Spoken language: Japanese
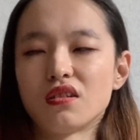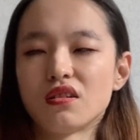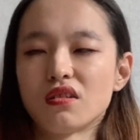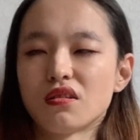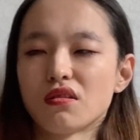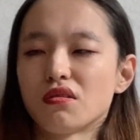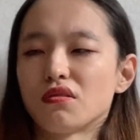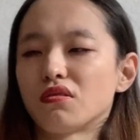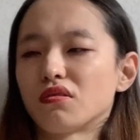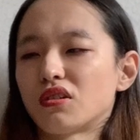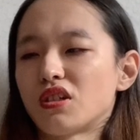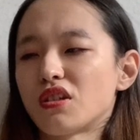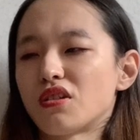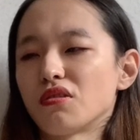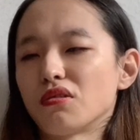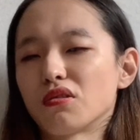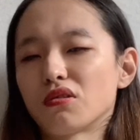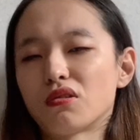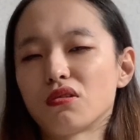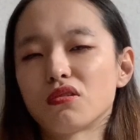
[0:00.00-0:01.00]
その手
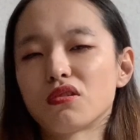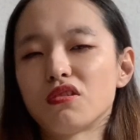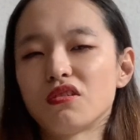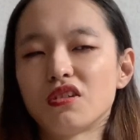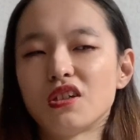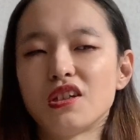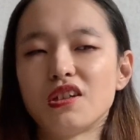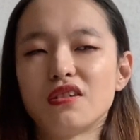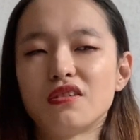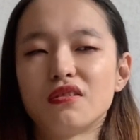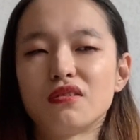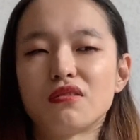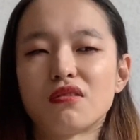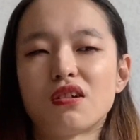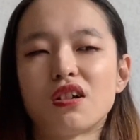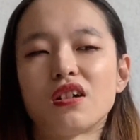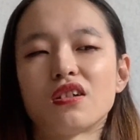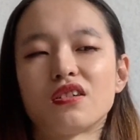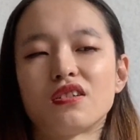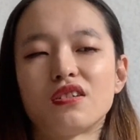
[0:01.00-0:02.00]
帳の特急で言うの
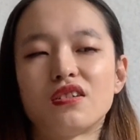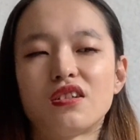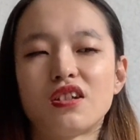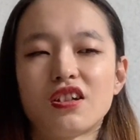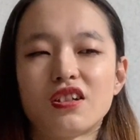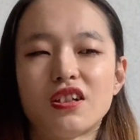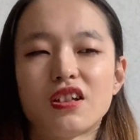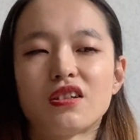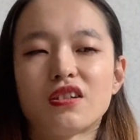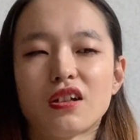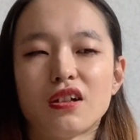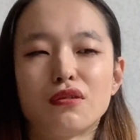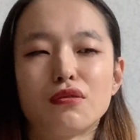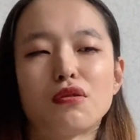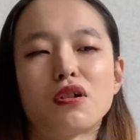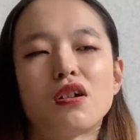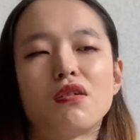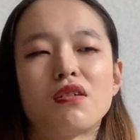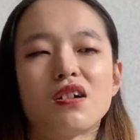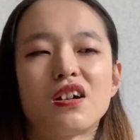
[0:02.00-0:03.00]
が適切かど
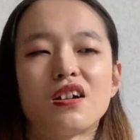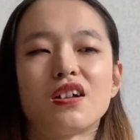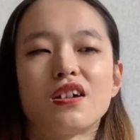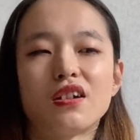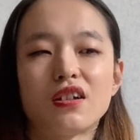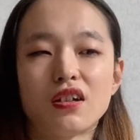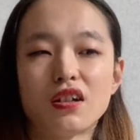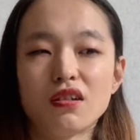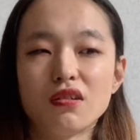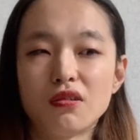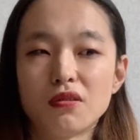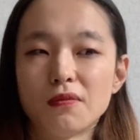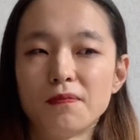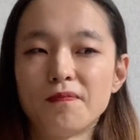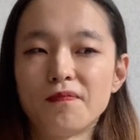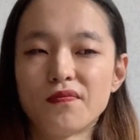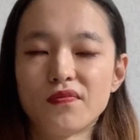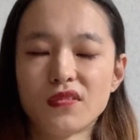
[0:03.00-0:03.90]
うか分からへんけど